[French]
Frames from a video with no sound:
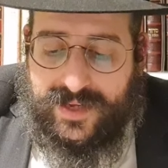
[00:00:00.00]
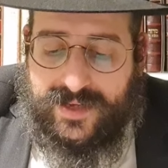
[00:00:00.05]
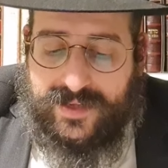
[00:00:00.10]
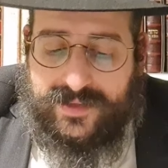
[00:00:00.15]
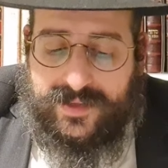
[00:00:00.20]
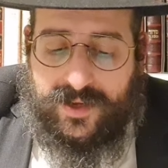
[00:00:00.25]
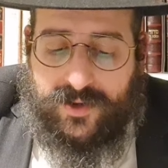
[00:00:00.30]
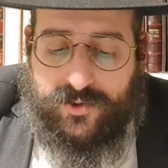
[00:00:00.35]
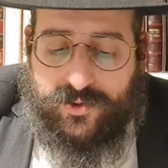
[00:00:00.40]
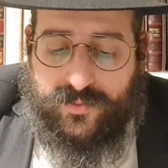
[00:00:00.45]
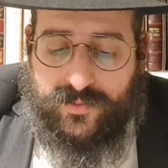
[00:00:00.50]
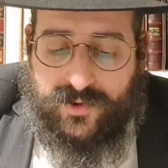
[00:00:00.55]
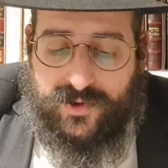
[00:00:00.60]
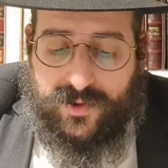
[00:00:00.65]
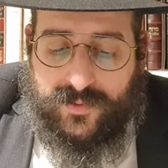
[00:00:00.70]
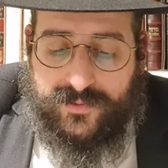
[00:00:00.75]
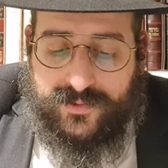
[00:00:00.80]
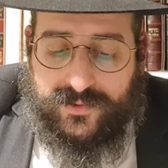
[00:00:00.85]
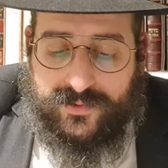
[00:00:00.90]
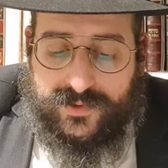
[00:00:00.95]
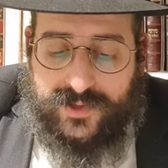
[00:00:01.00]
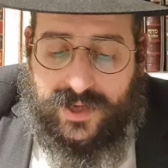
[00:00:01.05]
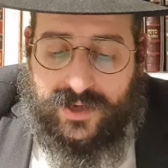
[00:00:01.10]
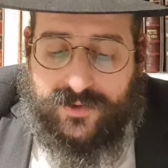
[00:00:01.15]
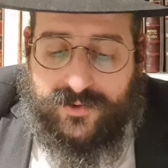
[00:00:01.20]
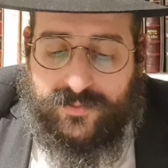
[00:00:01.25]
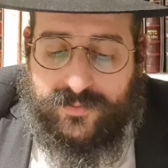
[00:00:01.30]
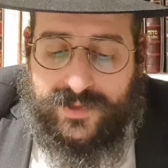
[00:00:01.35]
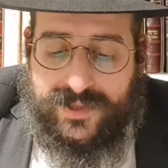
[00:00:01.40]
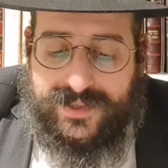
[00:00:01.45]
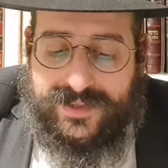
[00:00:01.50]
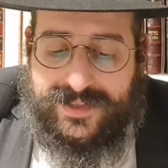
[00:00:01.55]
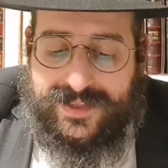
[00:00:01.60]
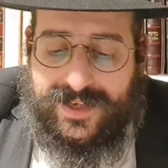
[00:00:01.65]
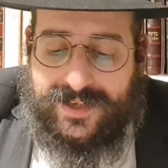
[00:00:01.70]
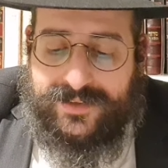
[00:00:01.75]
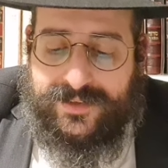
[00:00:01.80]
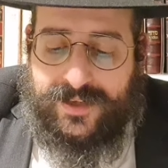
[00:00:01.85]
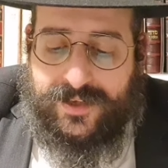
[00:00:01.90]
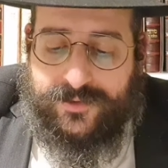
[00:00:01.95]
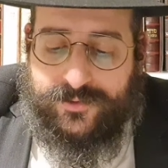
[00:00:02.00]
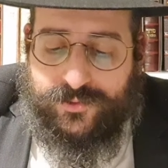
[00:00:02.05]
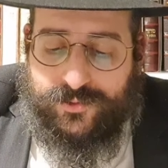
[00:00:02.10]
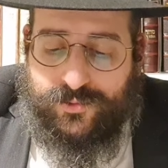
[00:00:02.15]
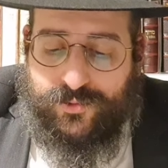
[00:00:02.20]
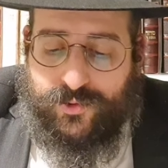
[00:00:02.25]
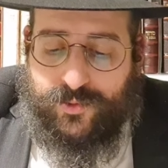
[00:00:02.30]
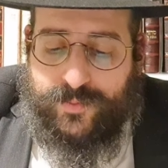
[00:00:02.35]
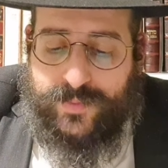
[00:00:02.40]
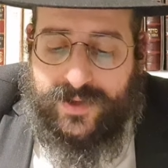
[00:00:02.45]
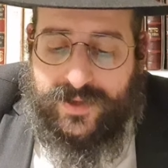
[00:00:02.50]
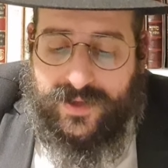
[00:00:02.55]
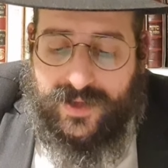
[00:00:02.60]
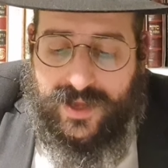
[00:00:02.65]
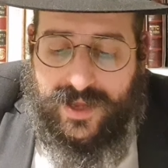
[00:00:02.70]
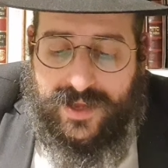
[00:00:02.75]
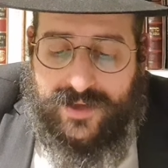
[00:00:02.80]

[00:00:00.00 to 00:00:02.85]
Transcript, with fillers: Qui targumo comme son targum, lit kana, te courber.